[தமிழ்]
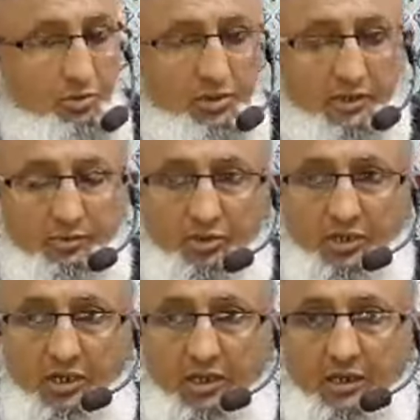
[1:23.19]
முதல்
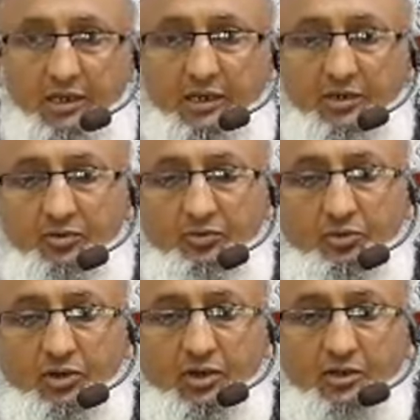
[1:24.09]
முதலாக எனக்கும்
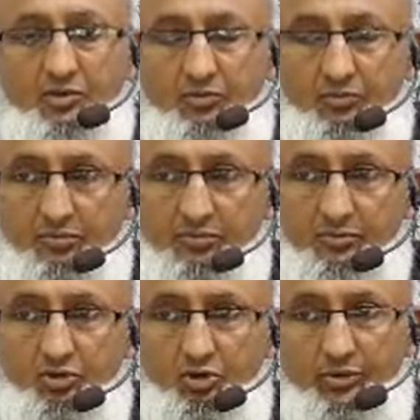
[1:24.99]
உங்களுக்கும்
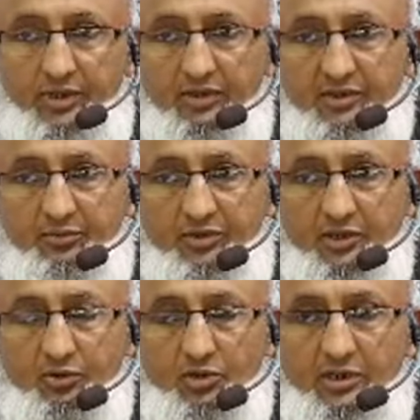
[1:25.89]
உபதேசம்
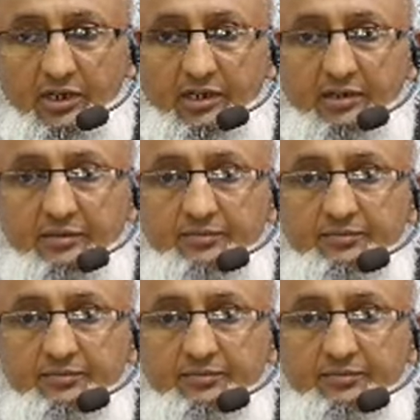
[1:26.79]
செய்து கொள்கிறேன்